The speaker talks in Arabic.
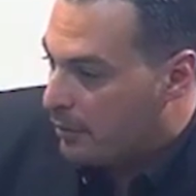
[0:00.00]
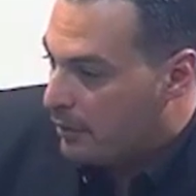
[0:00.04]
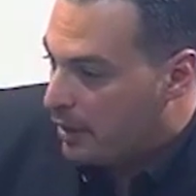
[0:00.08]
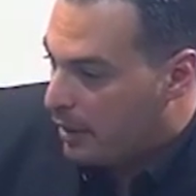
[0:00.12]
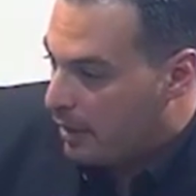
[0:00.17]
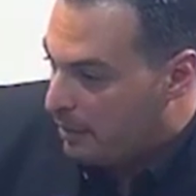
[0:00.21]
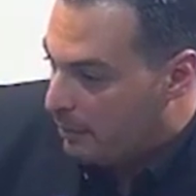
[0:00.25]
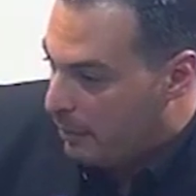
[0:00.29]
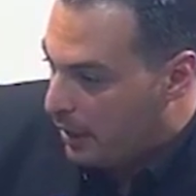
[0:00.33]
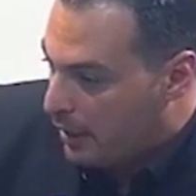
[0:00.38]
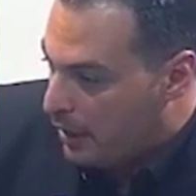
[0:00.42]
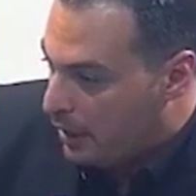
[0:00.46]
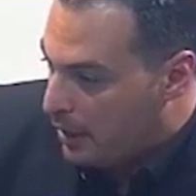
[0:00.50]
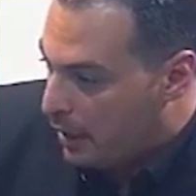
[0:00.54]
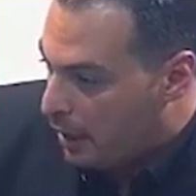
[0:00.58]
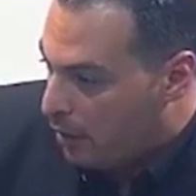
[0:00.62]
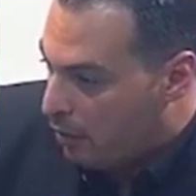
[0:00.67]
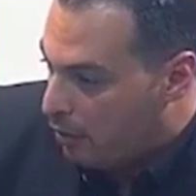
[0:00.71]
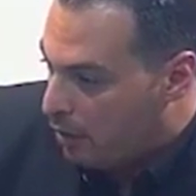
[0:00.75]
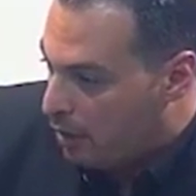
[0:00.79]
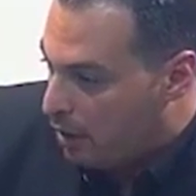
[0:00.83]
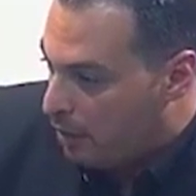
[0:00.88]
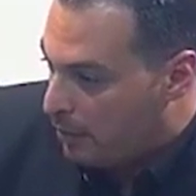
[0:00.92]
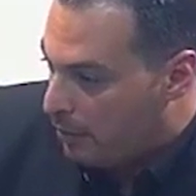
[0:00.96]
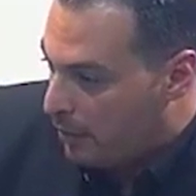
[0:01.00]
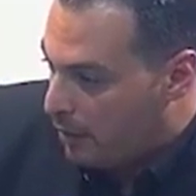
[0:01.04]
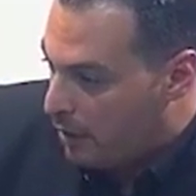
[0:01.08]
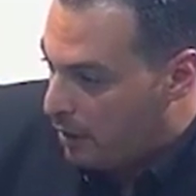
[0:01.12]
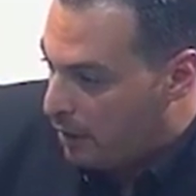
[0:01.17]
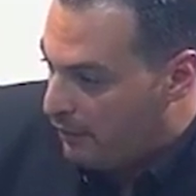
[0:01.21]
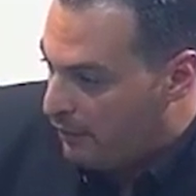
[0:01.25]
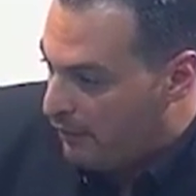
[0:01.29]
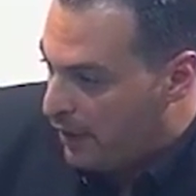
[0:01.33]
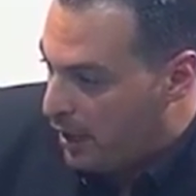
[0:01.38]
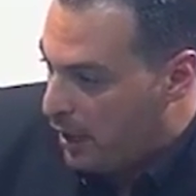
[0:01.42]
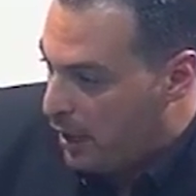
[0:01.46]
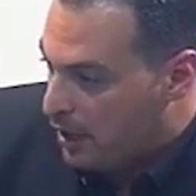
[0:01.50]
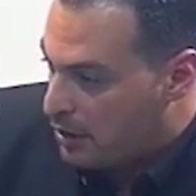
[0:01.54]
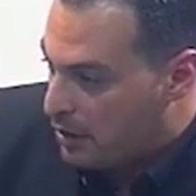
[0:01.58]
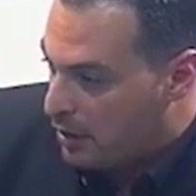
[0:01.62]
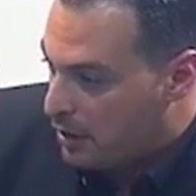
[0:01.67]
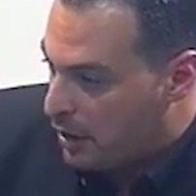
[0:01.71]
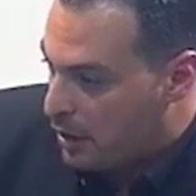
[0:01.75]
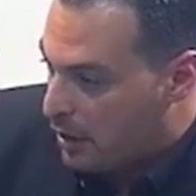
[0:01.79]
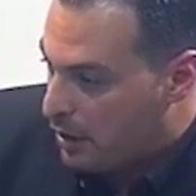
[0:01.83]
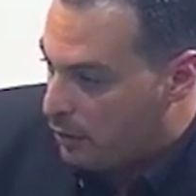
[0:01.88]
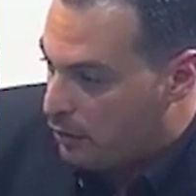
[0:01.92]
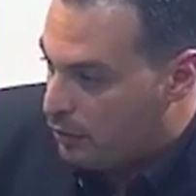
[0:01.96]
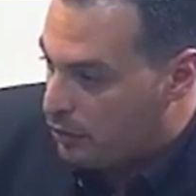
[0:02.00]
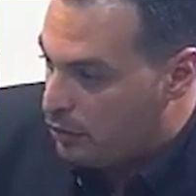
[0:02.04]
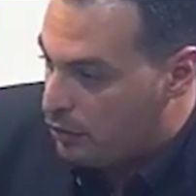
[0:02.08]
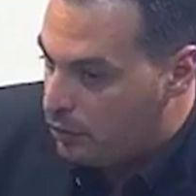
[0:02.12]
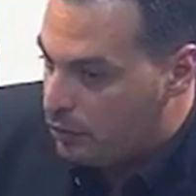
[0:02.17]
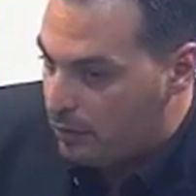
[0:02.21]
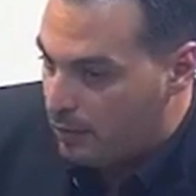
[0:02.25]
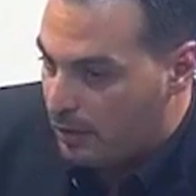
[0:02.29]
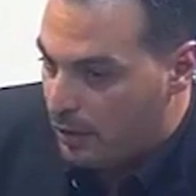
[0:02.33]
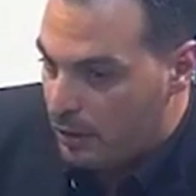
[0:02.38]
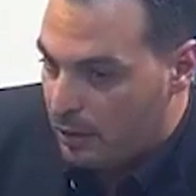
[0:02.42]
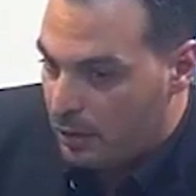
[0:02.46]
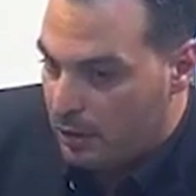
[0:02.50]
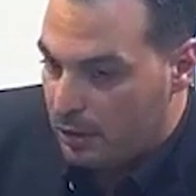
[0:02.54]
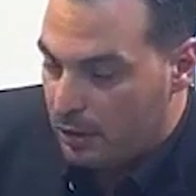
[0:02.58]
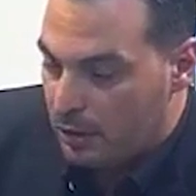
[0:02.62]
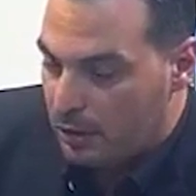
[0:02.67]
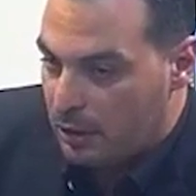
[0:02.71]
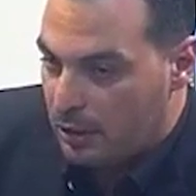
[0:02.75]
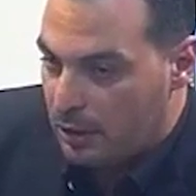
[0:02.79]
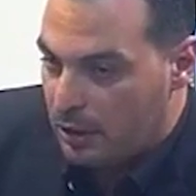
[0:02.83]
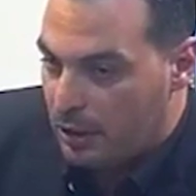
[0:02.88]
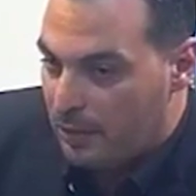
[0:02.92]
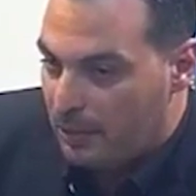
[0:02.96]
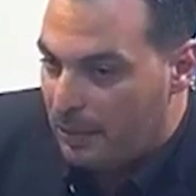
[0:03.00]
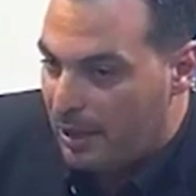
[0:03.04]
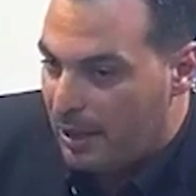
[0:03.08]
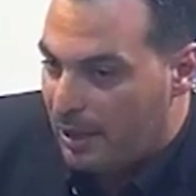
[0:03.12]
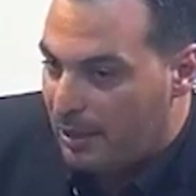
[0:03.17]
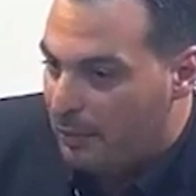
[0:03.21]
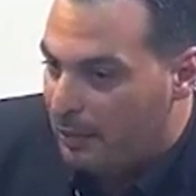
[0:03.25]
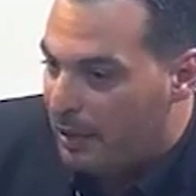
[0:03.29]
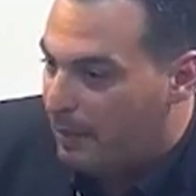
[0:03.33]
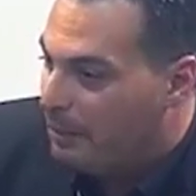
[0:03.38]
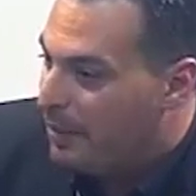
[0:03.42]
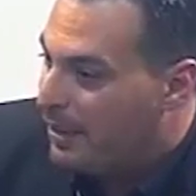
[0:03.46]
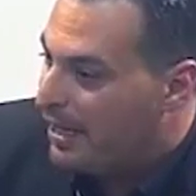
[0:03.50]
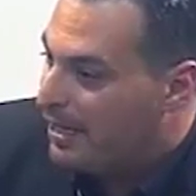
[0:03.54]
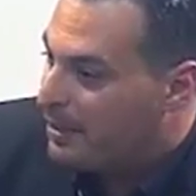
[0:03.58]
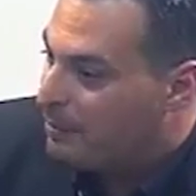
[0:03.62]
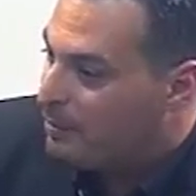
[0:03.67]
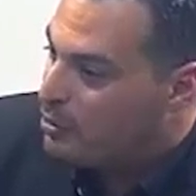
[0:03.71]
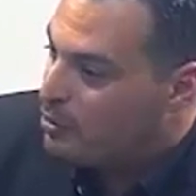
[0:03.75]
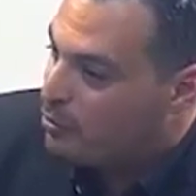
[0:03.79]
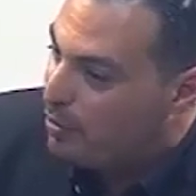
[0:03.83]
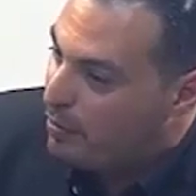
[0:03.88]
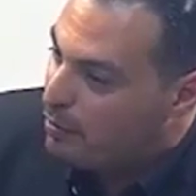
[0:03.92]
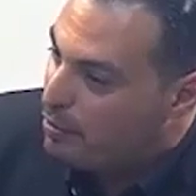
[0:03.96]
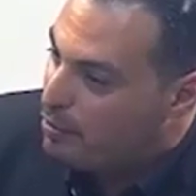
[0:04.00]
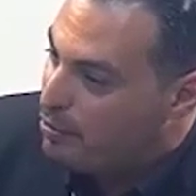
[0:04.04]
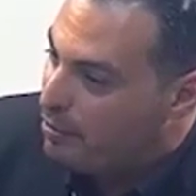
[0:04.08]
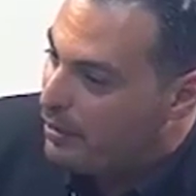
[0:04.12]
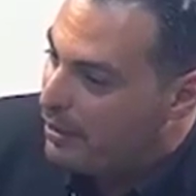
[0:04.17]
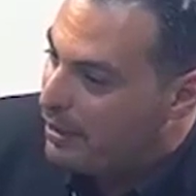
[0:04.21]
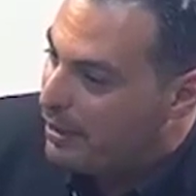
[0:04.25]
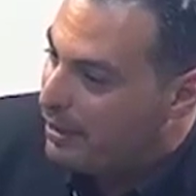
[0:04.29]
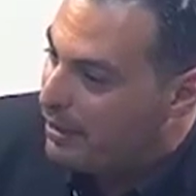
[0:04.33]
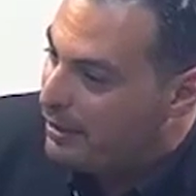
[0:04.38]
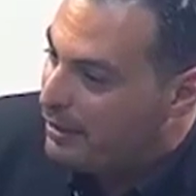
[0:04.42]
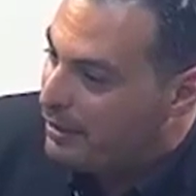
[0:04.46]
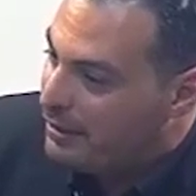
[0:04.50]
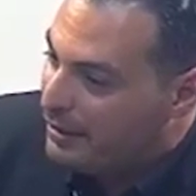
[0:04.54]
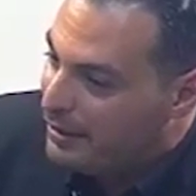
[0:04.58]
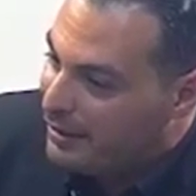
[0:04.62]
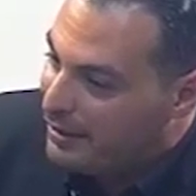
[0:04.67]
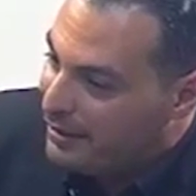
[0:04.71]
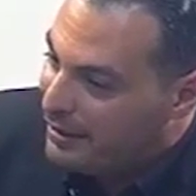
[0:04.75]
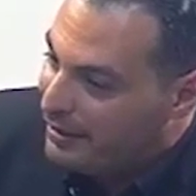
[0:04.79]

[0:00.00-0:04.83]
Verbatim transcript: نكذب عليك يعني نقول لك ما نفرحش كي نجوم آه، كبار من بعد بشويه بشويه